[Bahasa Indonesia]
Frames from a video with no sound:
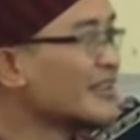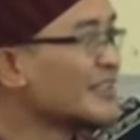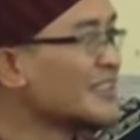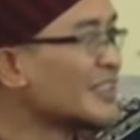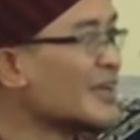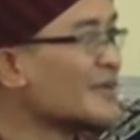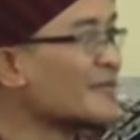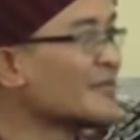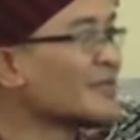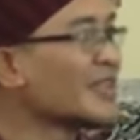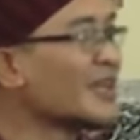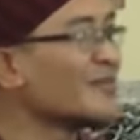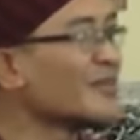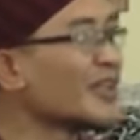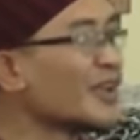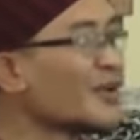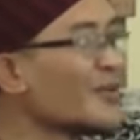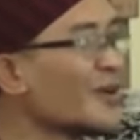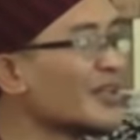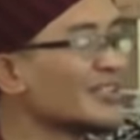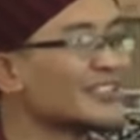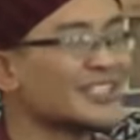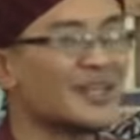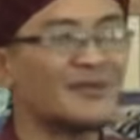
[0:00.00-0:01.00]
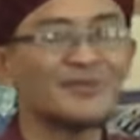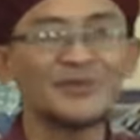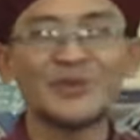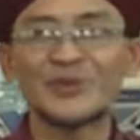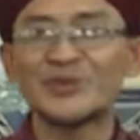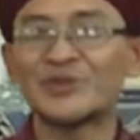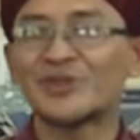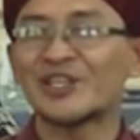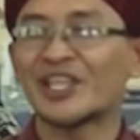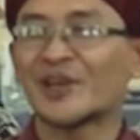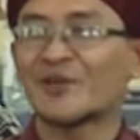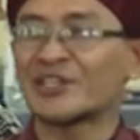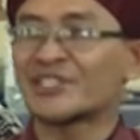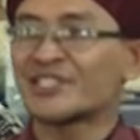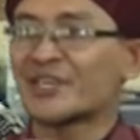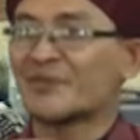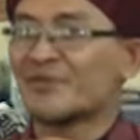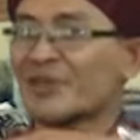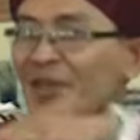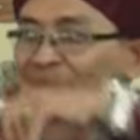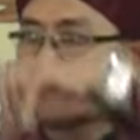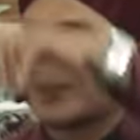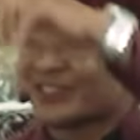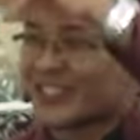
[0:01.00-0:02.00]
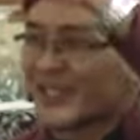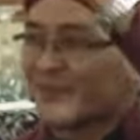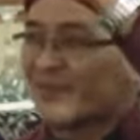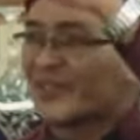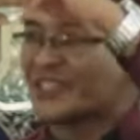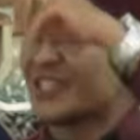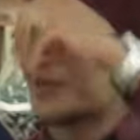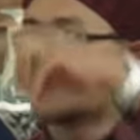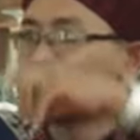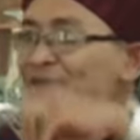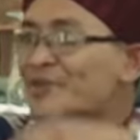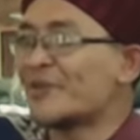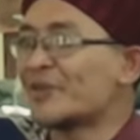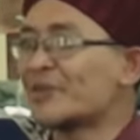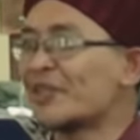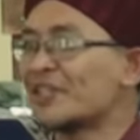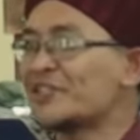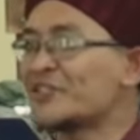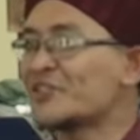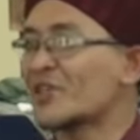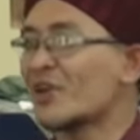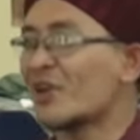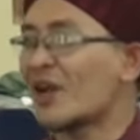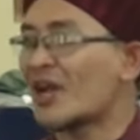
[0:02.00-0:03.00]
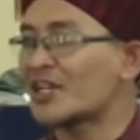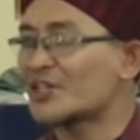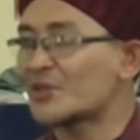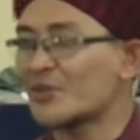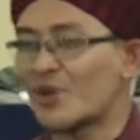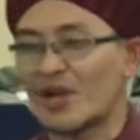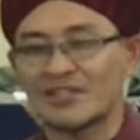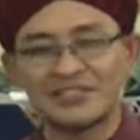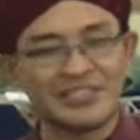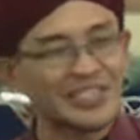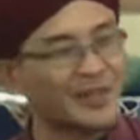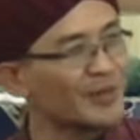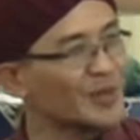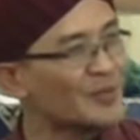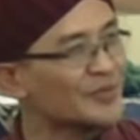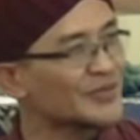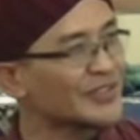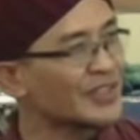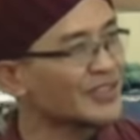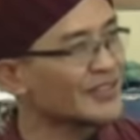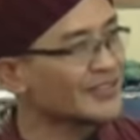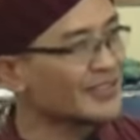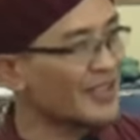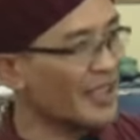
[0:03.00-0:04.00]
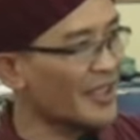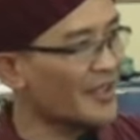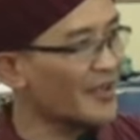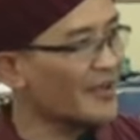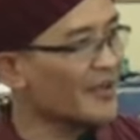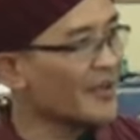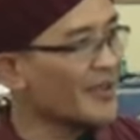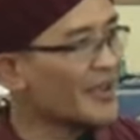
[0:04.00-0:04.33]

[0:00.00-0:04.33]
Jam 6 lewat, jam 7 lewat, jam 8 sampai jam 9 itu acara belum selesai.